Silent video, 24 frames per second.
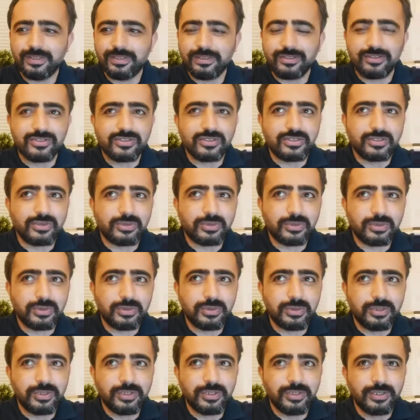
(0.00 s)

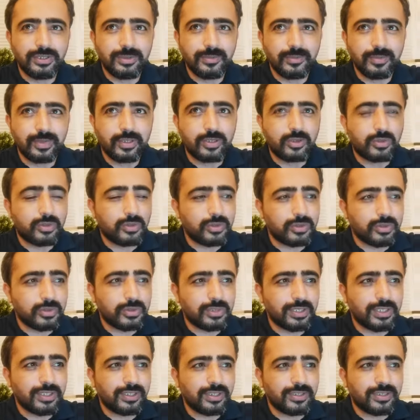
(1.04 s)
İnsanoğlu gördüğü
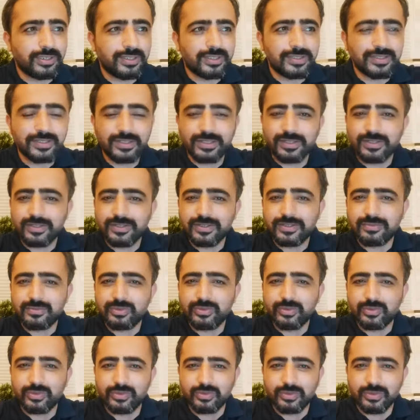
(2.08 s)
her nesneye isim
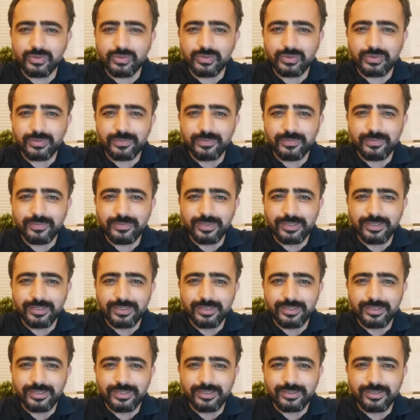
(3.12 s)
koymuştur.
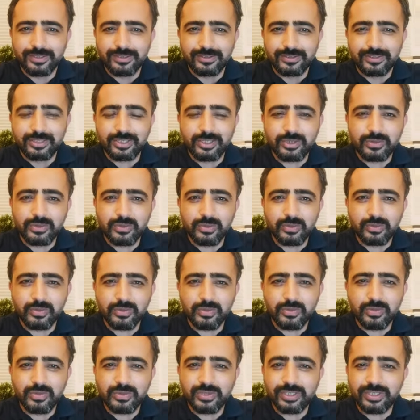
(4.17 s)
Dağ
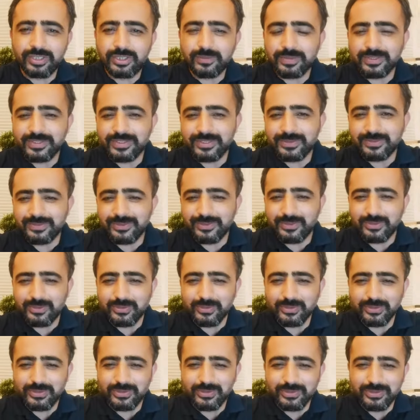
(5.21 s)
görmüştür, dağa bir isim
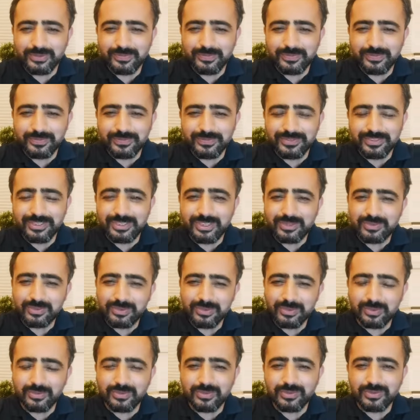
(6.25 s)
koymuştur. Çeşme
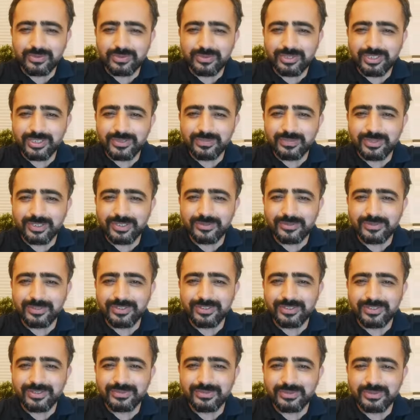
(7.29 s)
görmüştür, çeşmeye bir
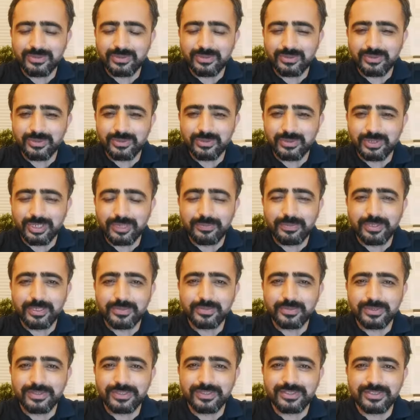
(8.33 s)
isim koymuştur.
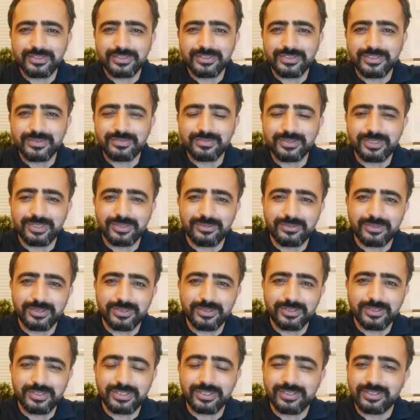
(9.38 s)
Apartmanların isimleri var,
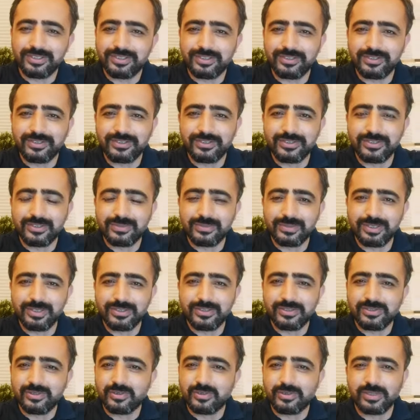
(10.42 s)
şehirlerin isimleri,
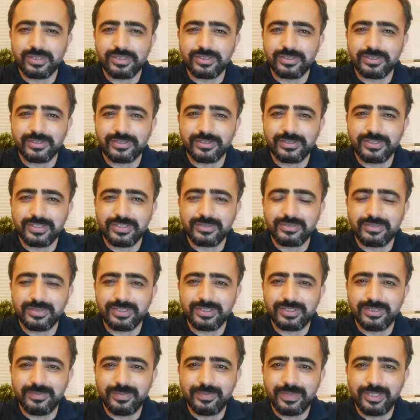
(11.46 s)
sokakların
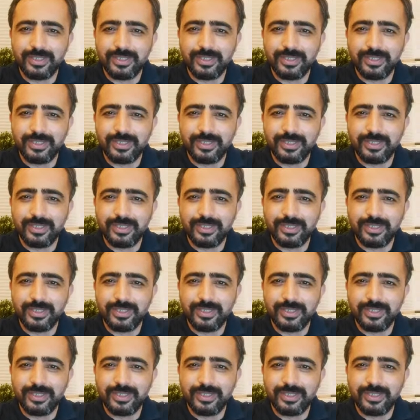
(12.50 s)
isimleri.